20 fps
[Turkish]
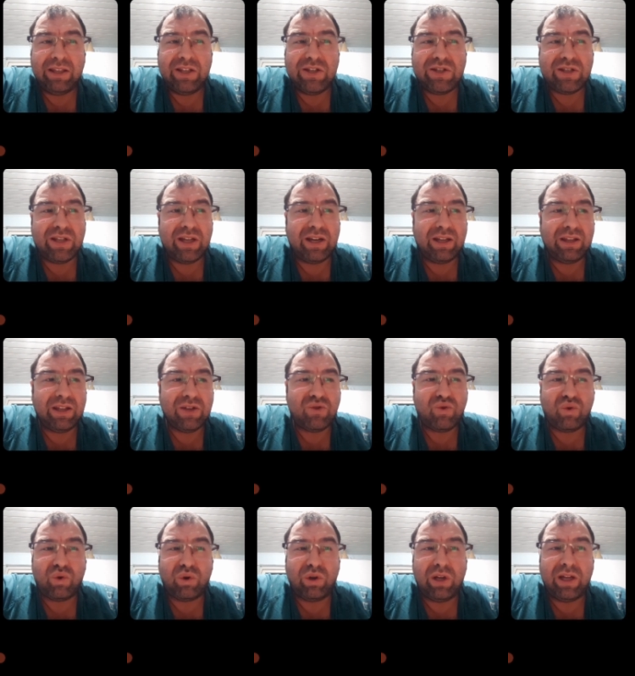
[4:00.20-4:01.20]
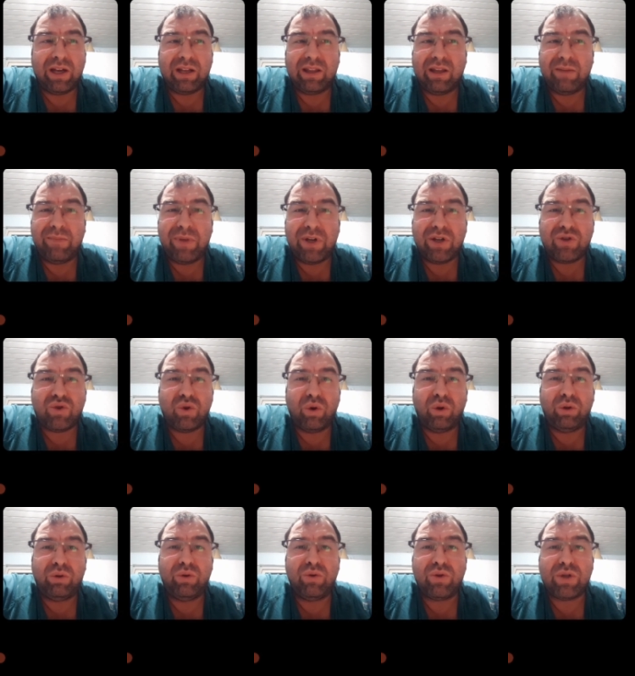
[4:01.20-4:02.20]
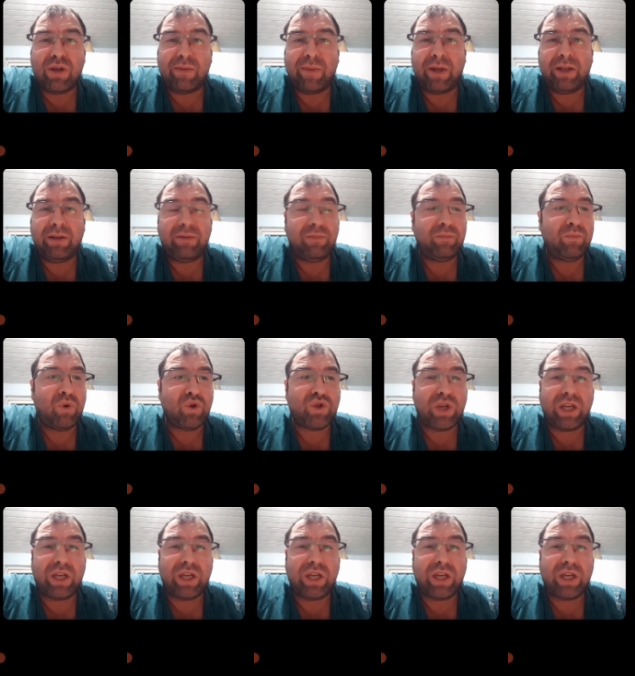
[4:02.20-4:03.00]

içlerinde sürülerinde birisi öldüğü zaman boşa